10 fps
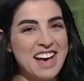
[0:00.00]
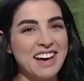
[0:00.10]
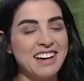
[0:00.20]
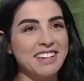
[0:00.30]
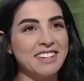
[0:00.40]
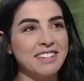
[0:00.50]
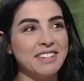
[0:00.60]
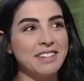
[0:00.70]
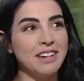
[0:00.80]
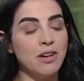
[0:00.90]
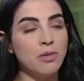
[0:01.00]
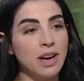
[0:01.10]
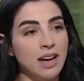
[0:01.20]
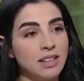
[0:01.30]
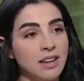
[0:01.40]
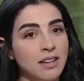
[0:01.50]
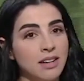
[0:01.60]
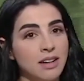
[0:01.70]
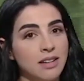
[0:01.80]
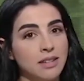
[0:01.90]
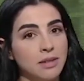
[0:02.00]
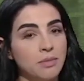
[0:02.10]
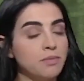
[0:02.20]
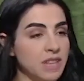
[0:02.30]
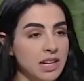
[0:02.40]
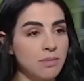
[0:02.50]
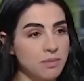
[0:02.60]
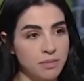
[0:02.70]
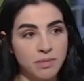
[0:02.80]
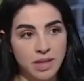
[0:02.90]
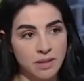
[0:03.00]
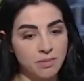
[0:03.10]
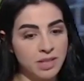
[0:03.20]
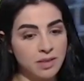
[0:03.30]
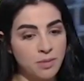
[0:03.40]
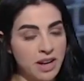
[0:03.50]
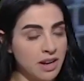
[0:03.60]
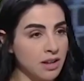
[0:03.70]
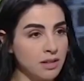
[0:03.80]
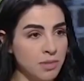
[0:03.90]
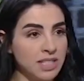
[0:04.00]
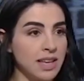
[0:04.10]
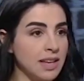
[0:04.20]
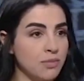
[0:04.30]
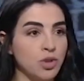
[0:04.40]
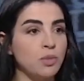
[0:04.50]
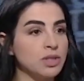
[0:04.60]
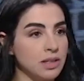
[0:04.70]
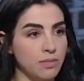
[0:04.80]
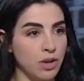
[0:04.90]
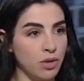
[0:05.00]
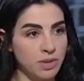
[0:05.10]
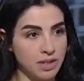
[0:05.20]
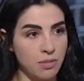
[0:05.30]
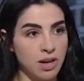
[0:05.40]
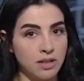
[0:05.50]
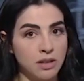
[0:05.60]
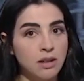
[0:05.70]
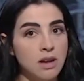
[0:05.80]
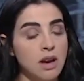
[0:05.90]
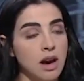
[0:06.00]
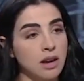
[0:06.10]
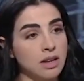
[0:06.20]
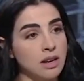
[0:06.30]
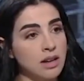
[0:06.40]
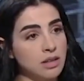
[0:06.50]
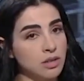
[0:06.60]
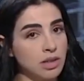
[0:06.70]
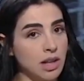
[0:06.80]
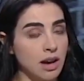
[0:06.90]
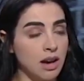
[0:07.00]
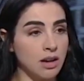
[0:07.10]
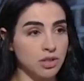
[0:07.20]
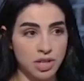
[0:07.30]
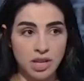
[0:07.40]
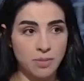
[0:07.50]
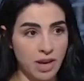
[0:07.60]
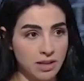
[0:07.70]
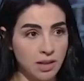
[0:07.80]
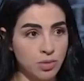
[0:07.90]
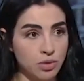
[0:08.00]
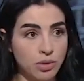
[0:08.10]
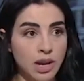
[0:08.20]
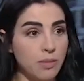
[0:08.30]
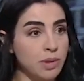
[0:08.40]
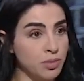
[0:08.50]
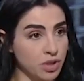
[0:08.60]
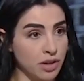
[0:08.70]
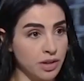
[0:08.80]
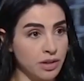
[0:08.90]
آه، هو انا آه، نحن بنتمرن بس هيك بننبسط بالهوبي تبعنا قررت اطلع آه، اشارك بهيدي البطوله قبل بشهر